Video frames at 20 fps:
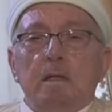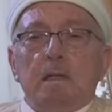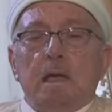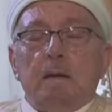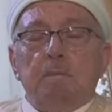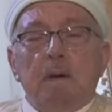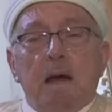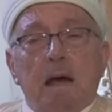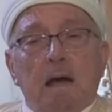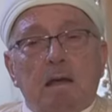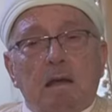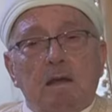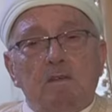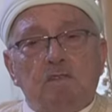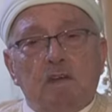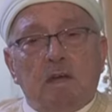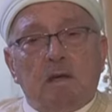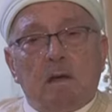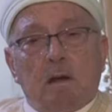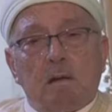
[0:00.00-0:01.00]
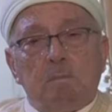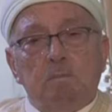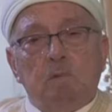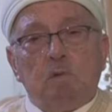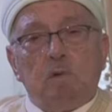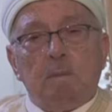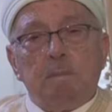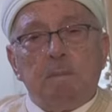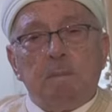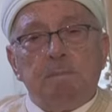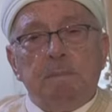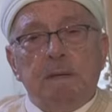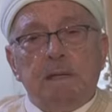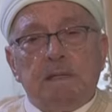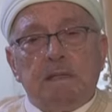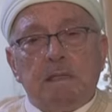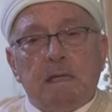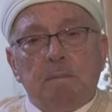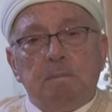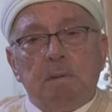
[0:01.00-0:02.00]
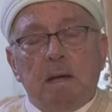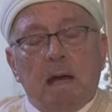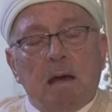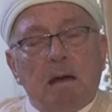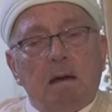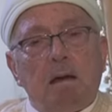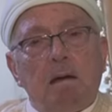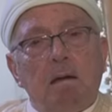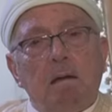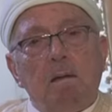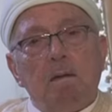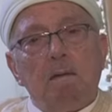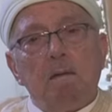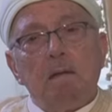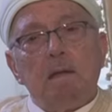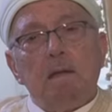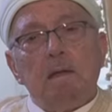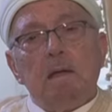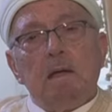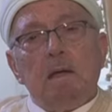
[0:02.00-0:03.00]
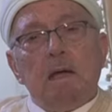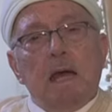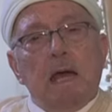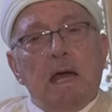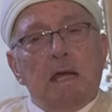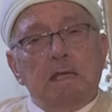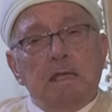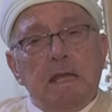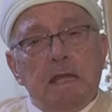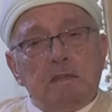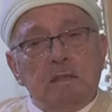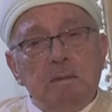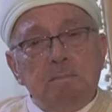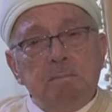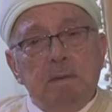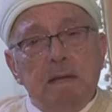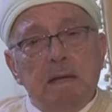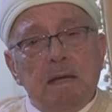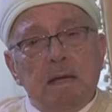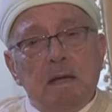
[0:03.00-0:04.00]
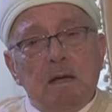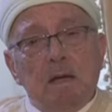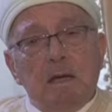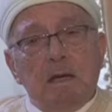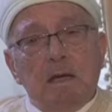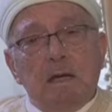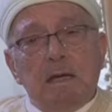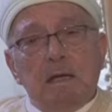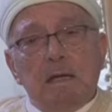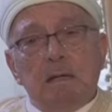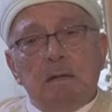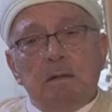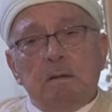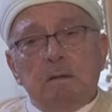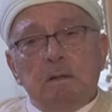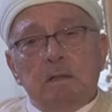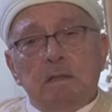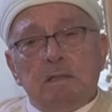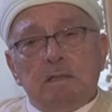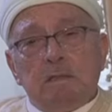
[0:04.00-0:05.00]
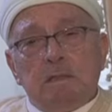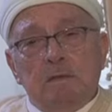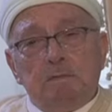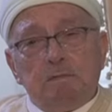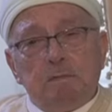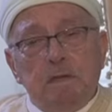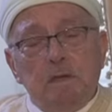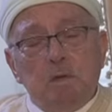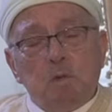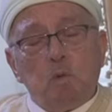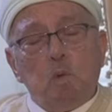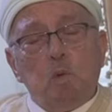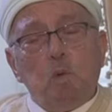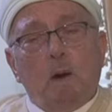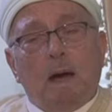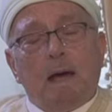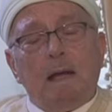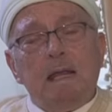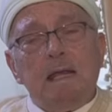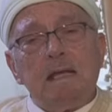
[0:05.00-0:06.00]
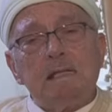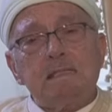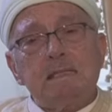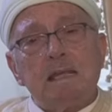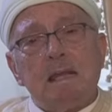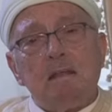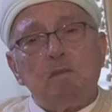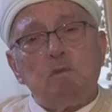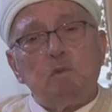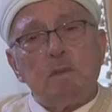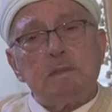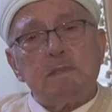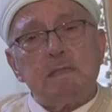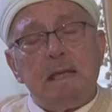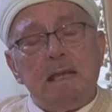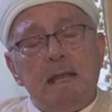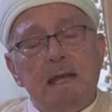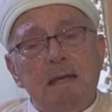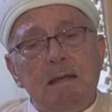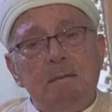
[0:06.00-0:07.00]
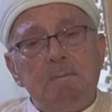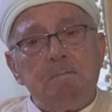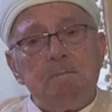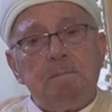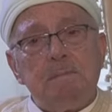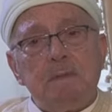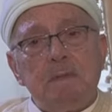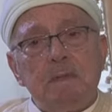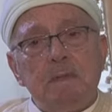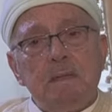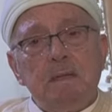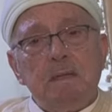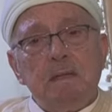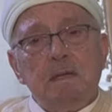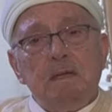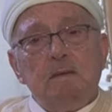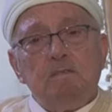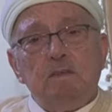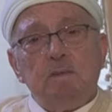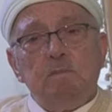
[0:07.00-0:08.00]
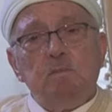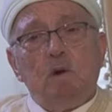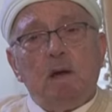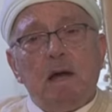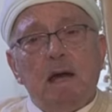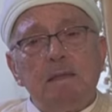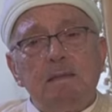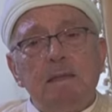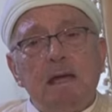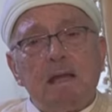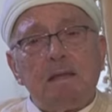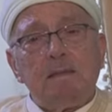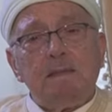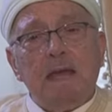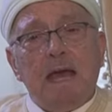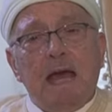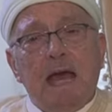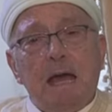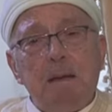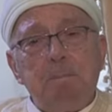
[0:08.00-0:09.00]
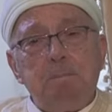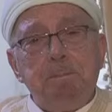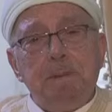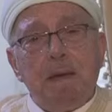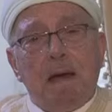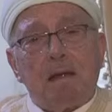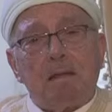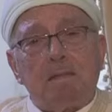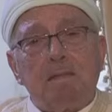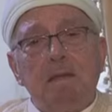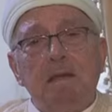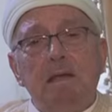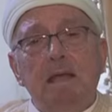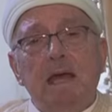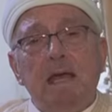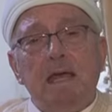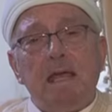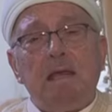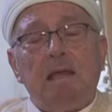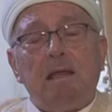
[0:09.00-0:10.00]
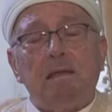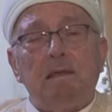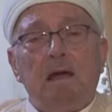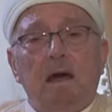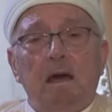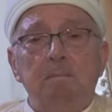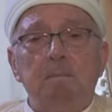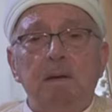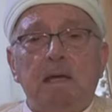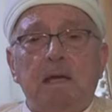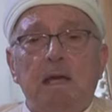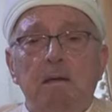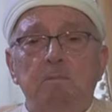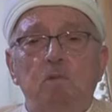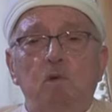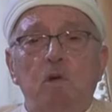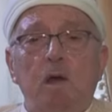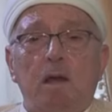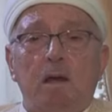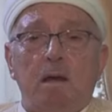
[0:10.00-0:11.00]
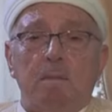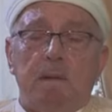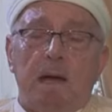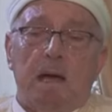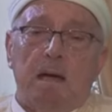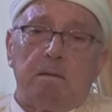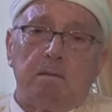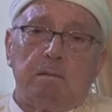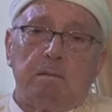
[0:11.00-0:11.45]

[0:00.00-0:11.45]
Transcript: كما أخرجك ربك من بيتك بالحق أن يتم تفكيره عليه الصلاة والسلام في مغادرة أحب أرض الله إلى الله مكة المكرمة